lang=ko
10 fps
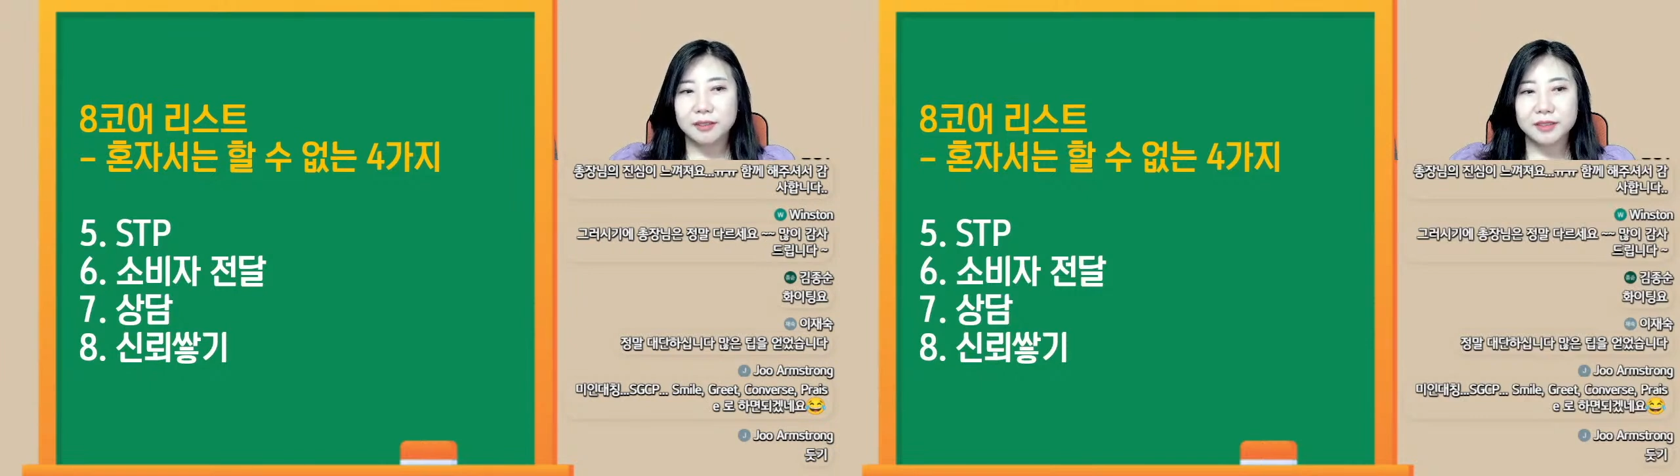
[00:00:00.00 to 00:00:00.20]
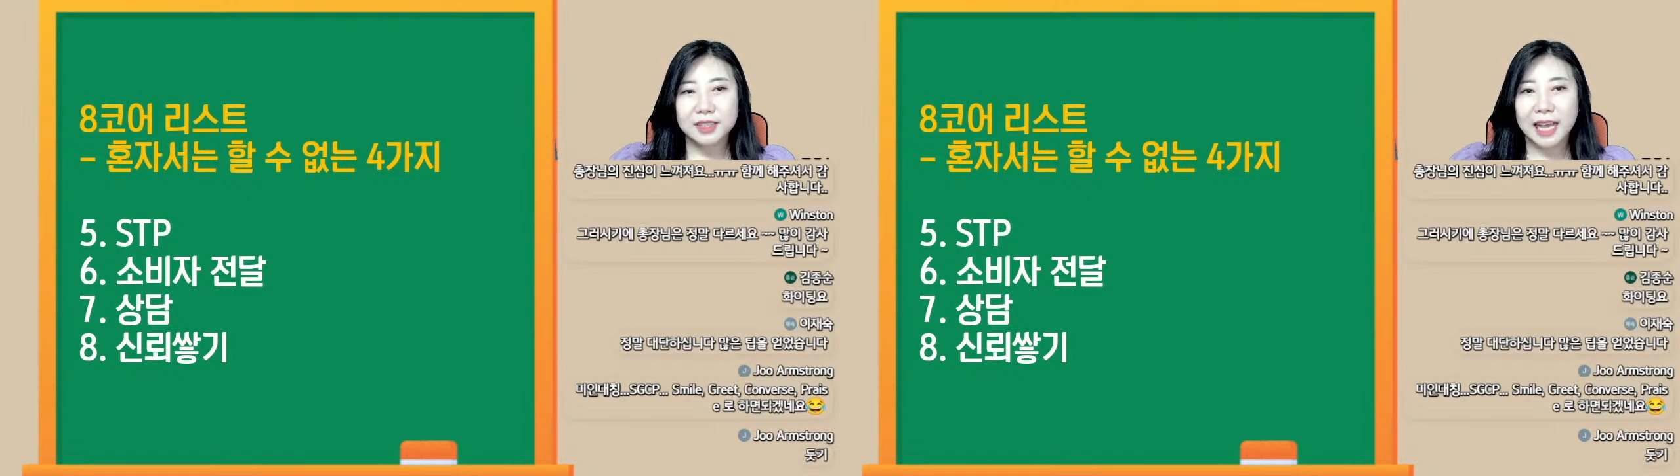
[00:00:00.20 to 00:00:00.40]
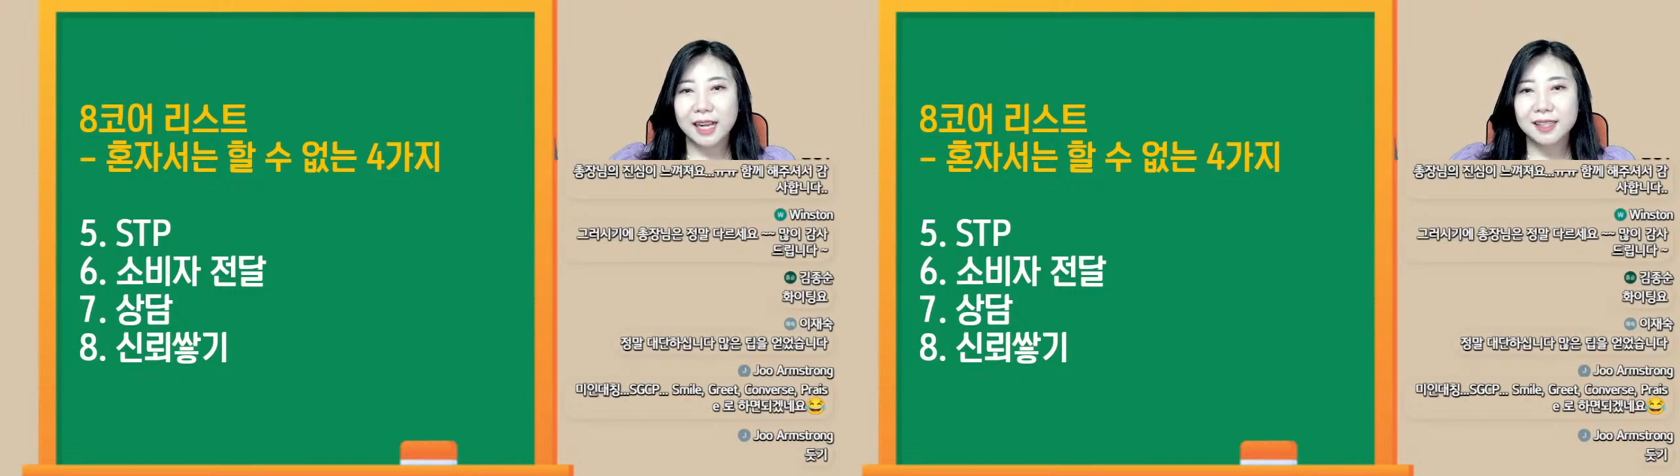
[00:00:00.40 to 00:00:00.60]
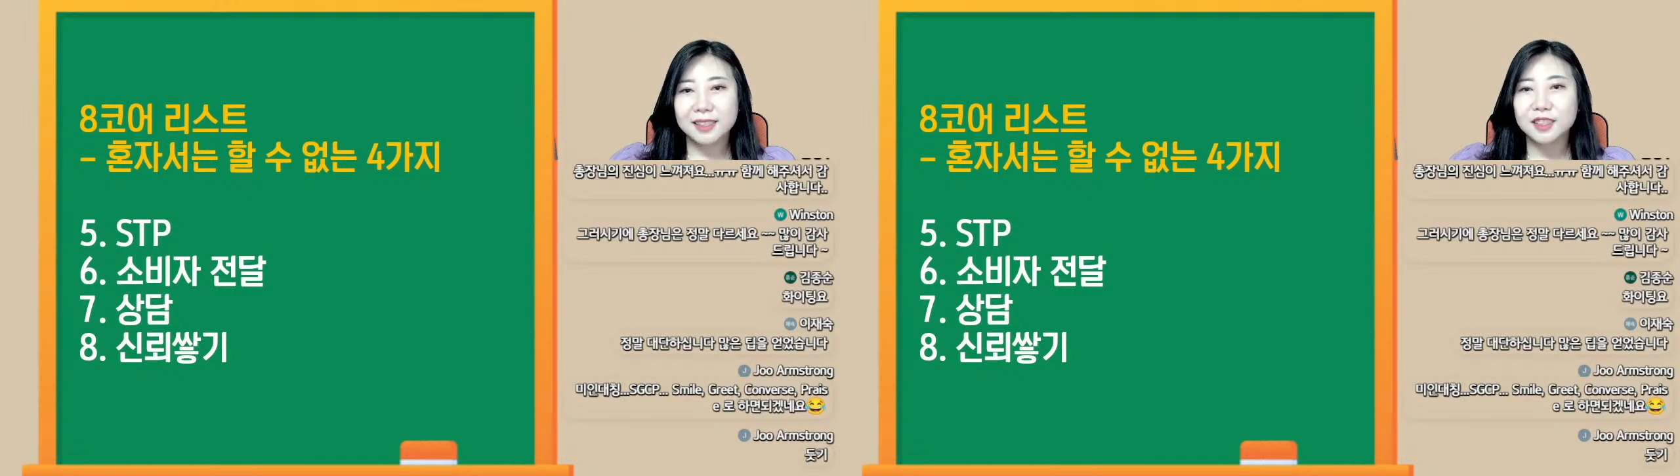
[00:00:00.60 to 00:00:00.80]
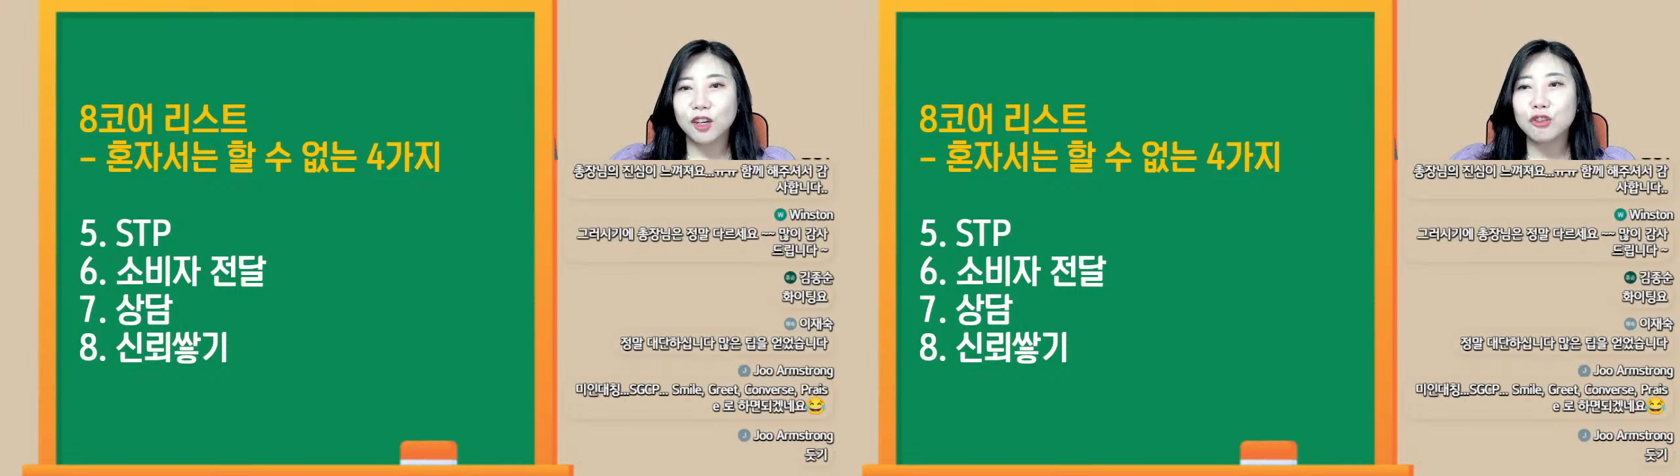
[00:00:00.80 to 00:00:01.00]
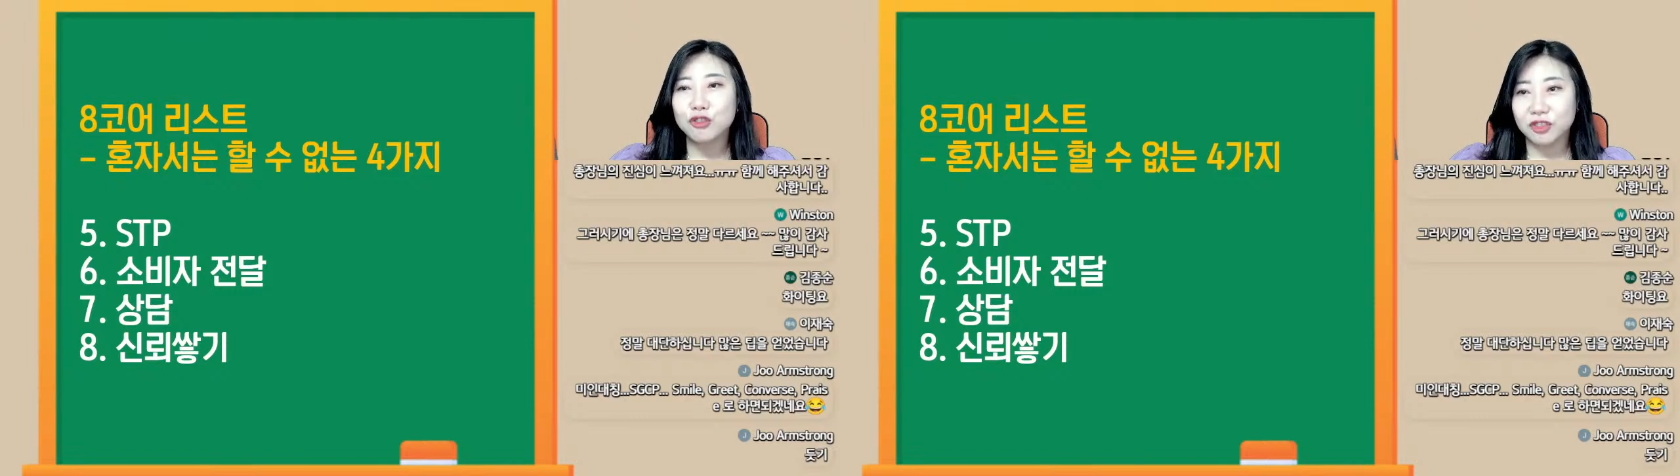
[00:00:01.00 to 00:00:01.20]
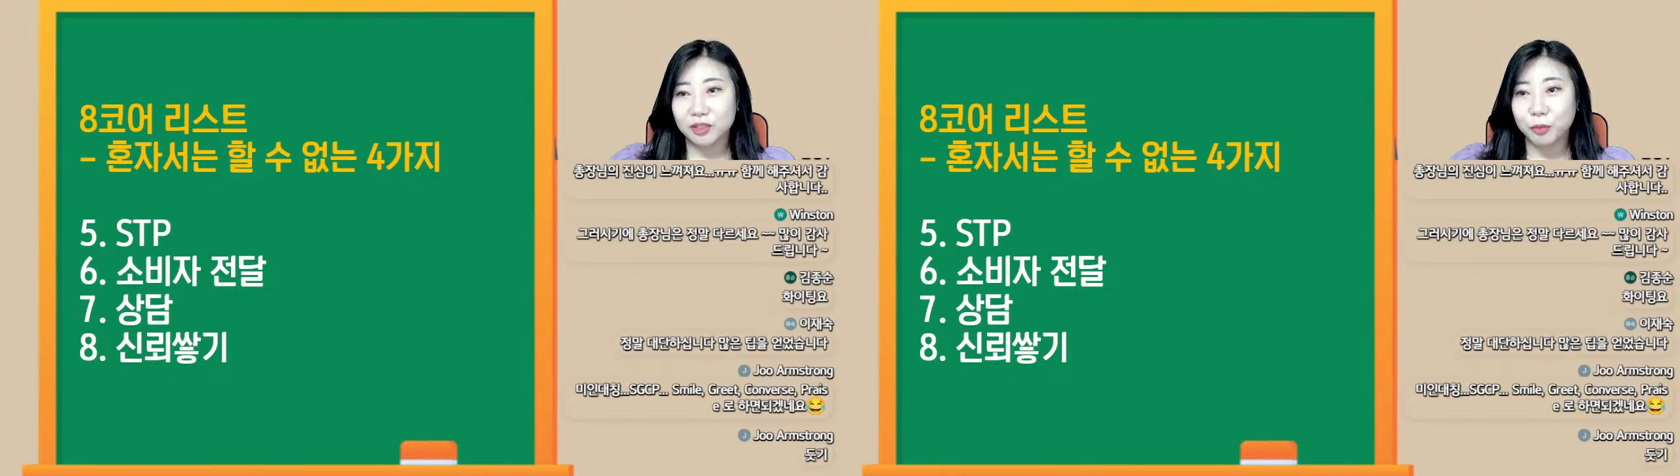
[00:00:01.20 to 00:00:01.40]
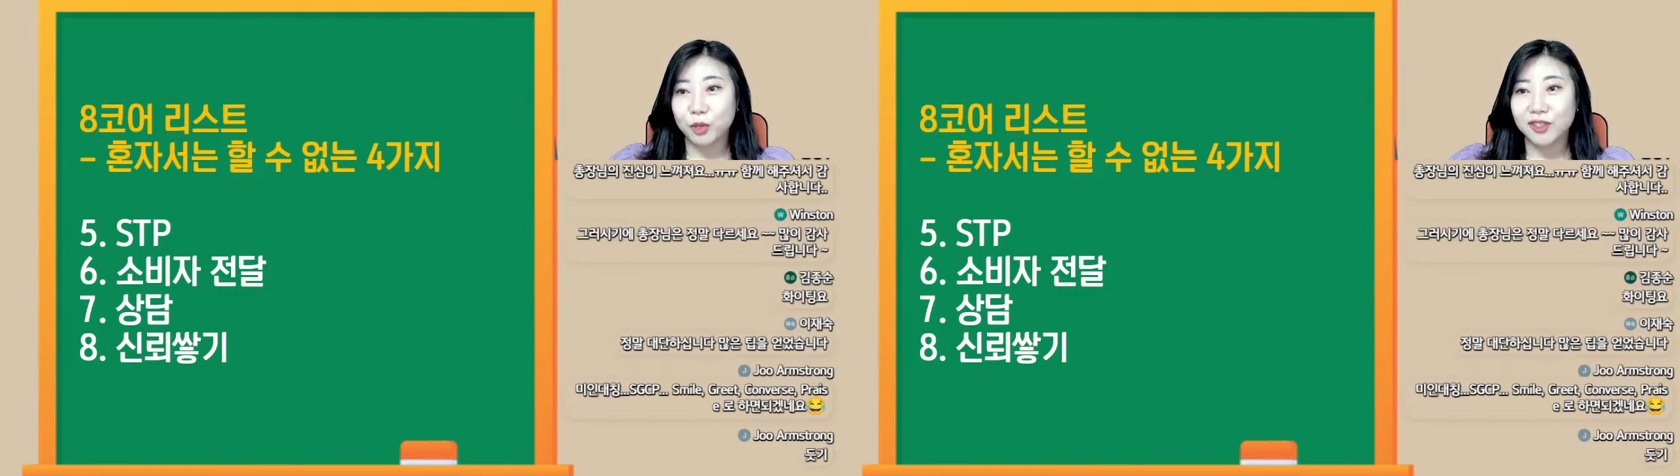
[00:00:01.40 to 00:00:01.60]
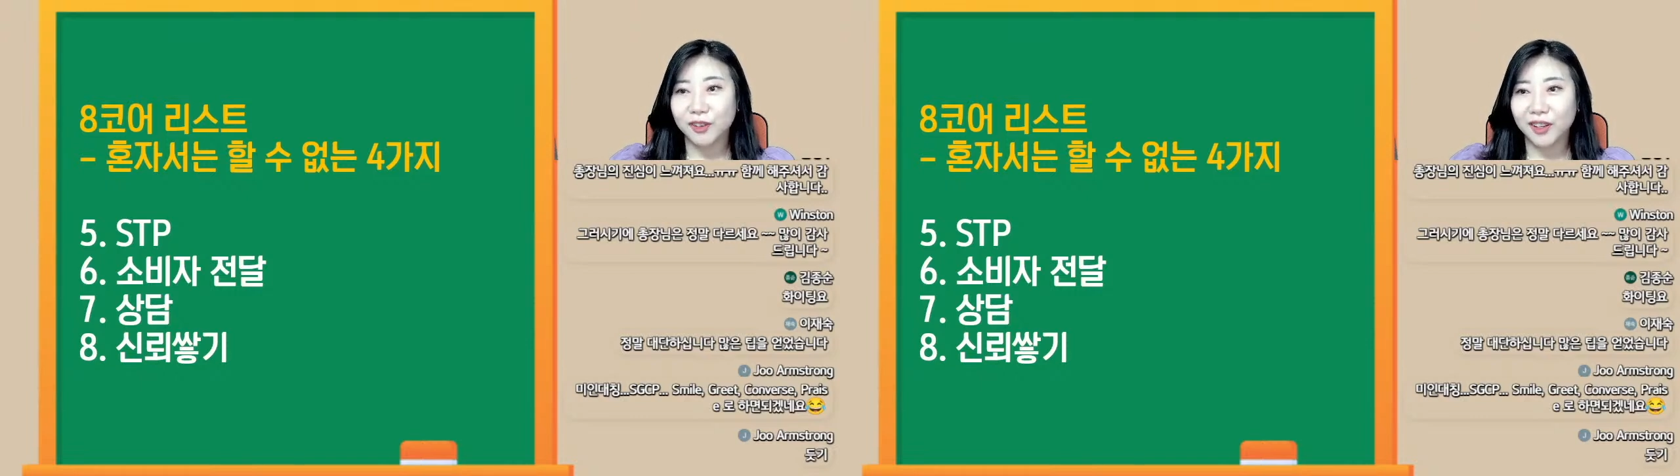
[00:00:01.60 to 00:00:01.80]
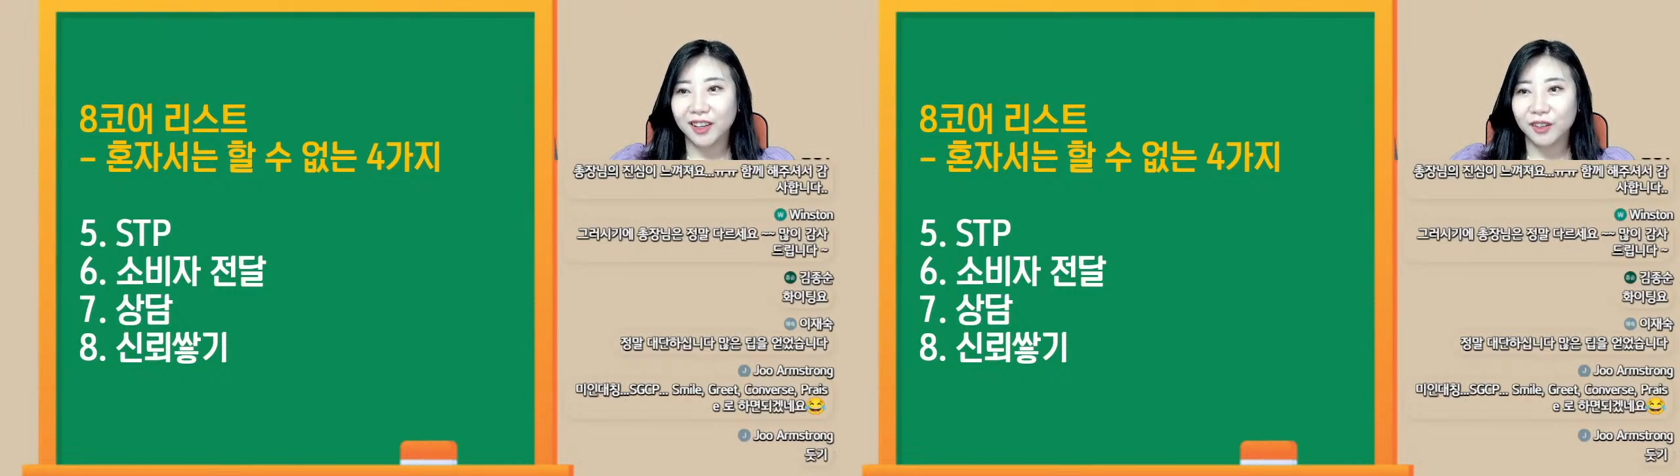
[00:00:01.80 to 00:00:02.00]
잘 들어주는
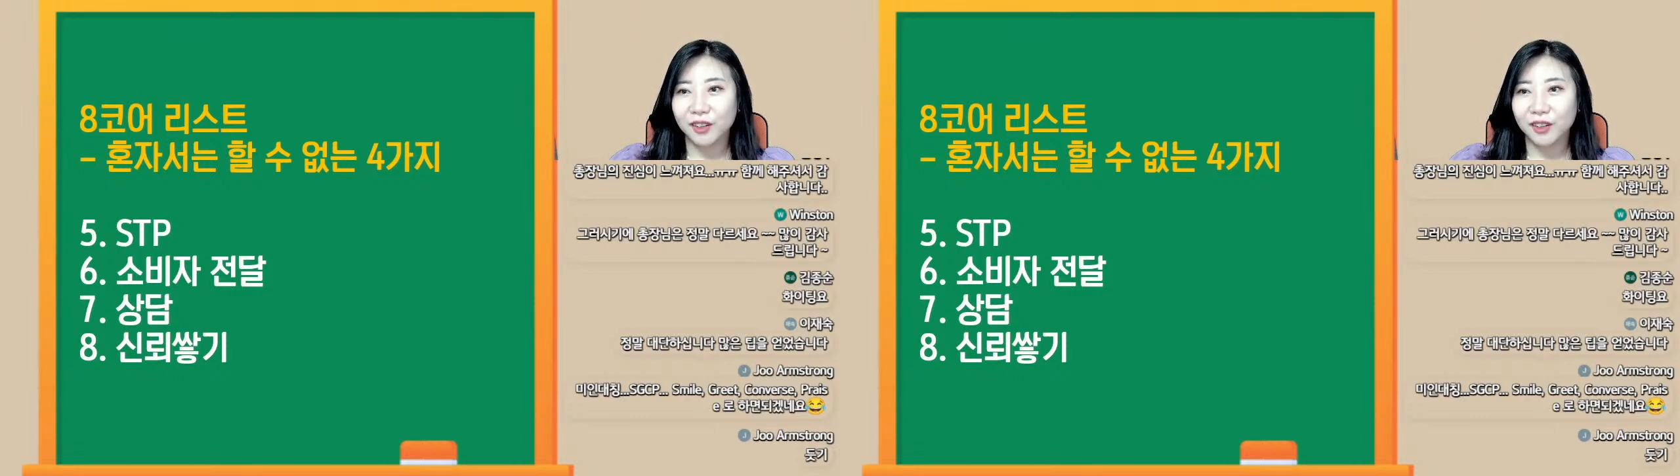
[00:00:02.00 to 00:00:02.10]
스폰서예요.